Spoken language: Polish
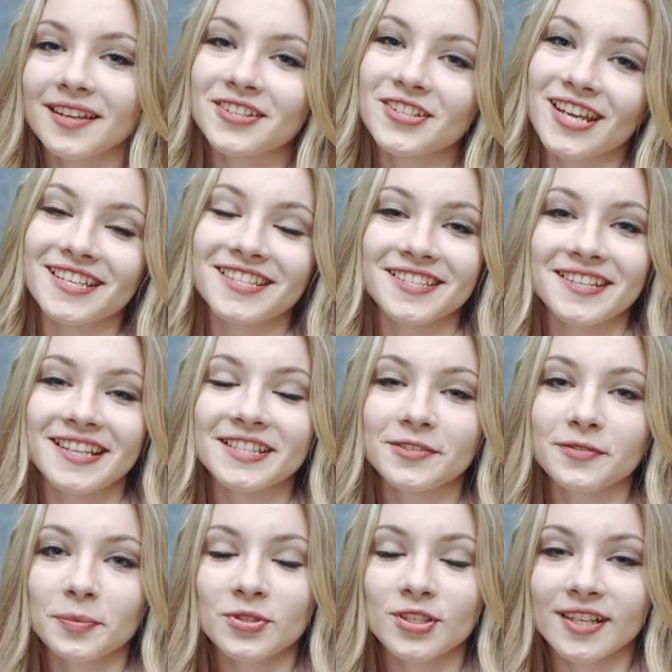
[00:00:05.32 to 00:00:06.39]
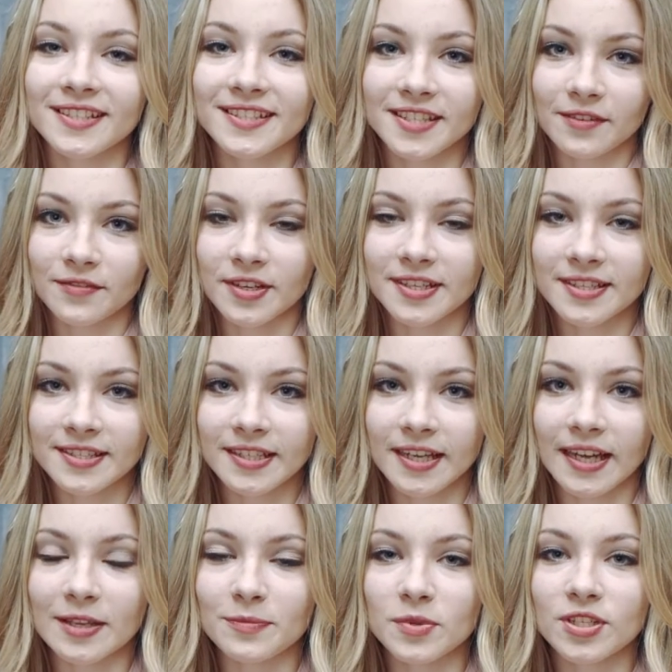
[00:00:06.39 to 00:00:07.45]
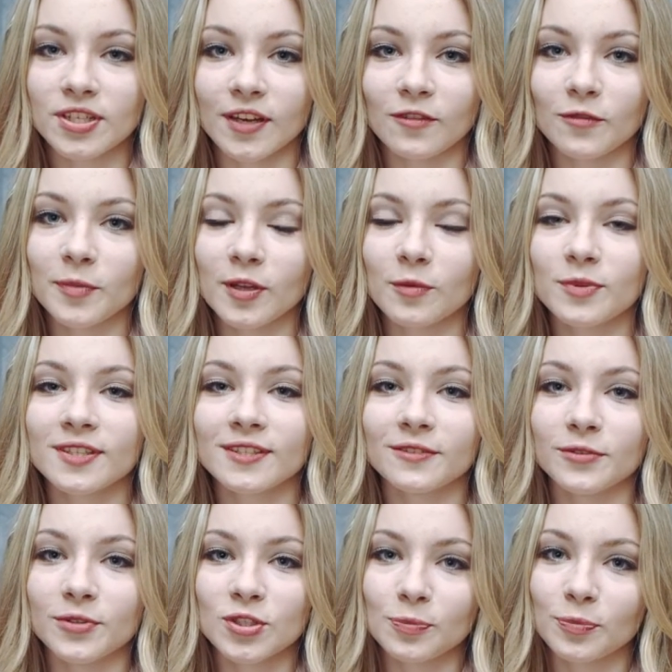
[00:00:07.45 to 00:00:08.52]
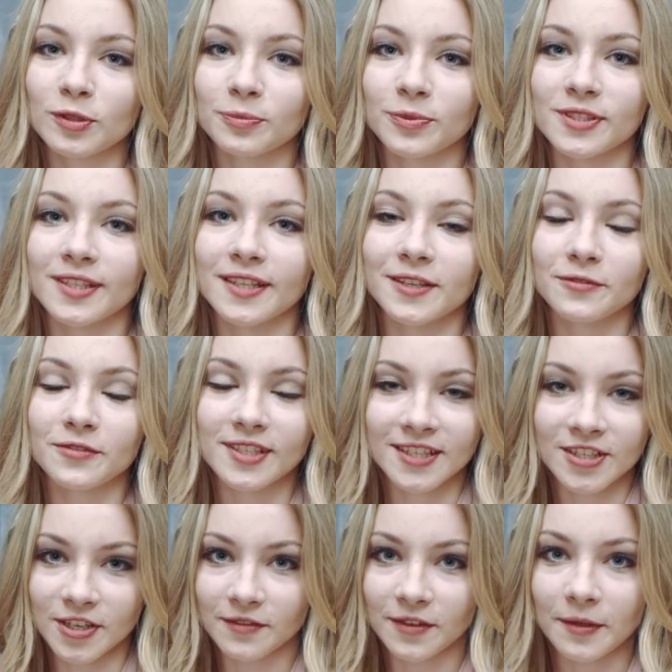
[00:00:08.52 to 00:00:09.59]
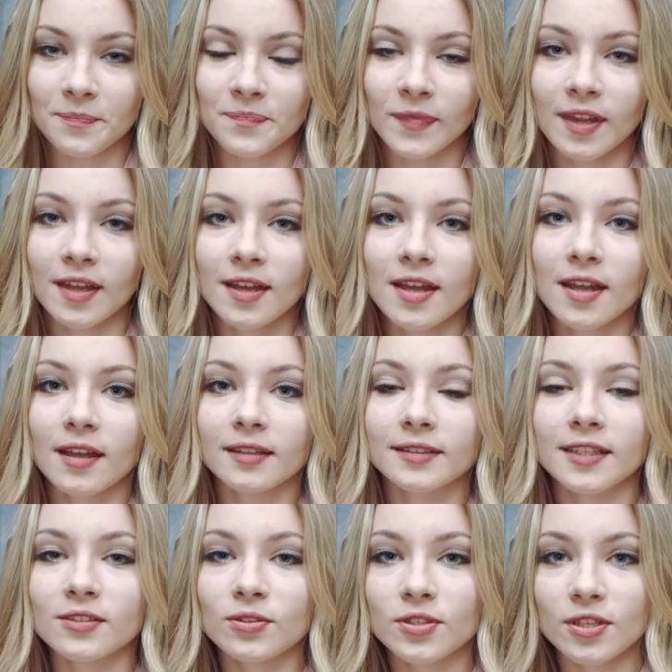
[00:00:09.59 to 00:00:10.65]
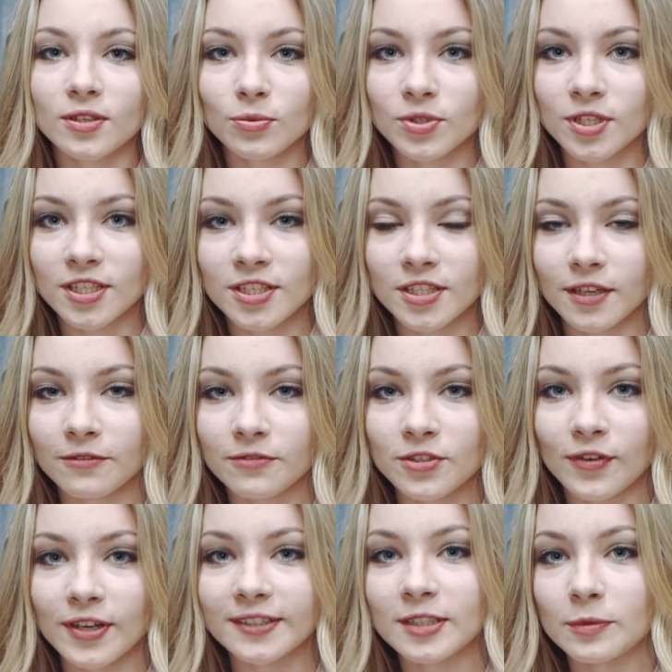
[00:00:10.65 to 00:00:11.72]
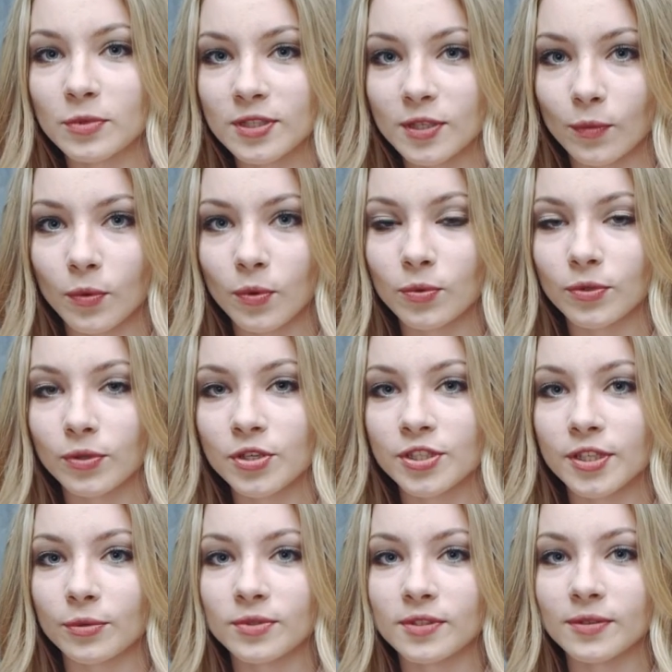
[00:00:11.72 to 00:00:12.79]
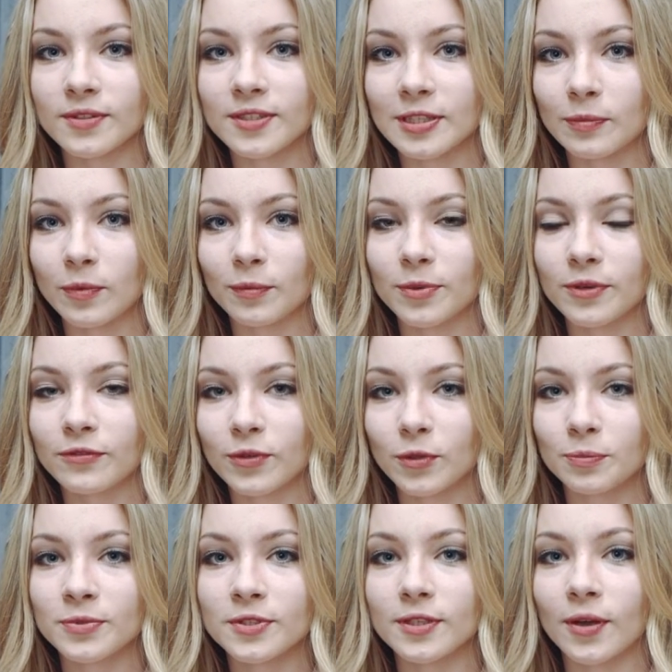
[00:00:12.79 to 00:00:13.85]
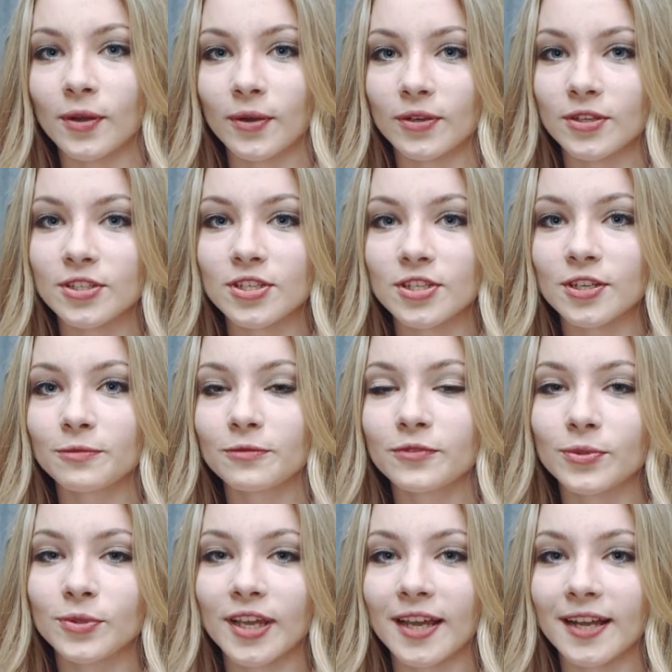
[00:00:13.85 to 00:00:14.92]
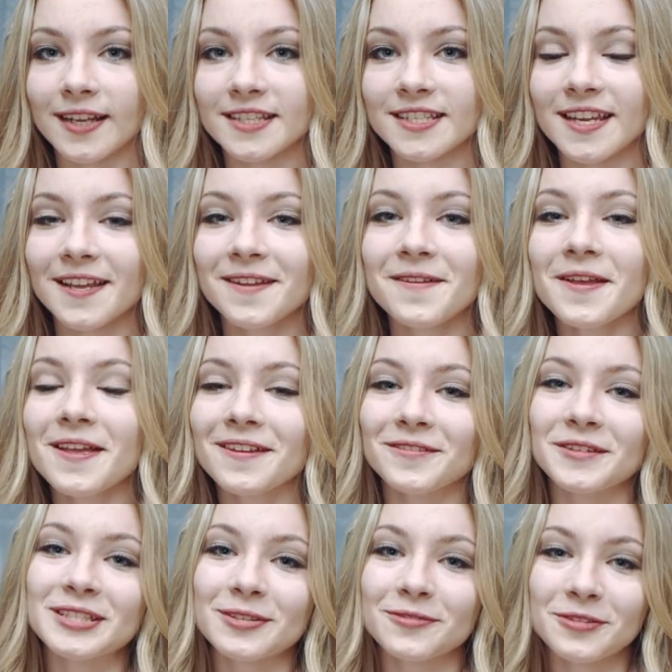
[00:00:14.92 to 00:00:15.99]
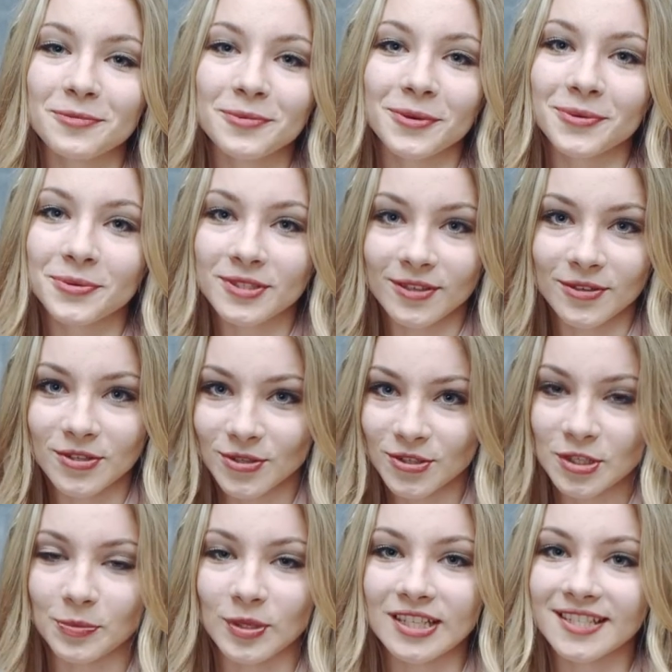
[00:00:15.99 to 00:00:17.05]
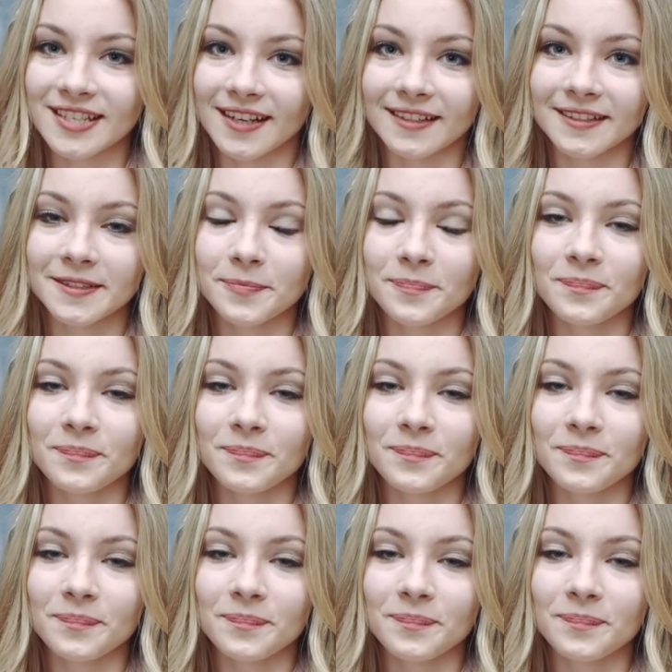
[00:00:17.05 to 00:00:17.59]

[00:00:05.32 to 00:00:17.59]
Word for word: Cześć, nazywam się Alicja Wielińska i mieszkam w mojej miejscowości pod Poznaniem w Zakrzewie. Na co dzień uczę się w czwartym liceum ogólnokształcącym o profilu psychologicznym w drugiej klasie, więc w tym roku skończę 18 lat.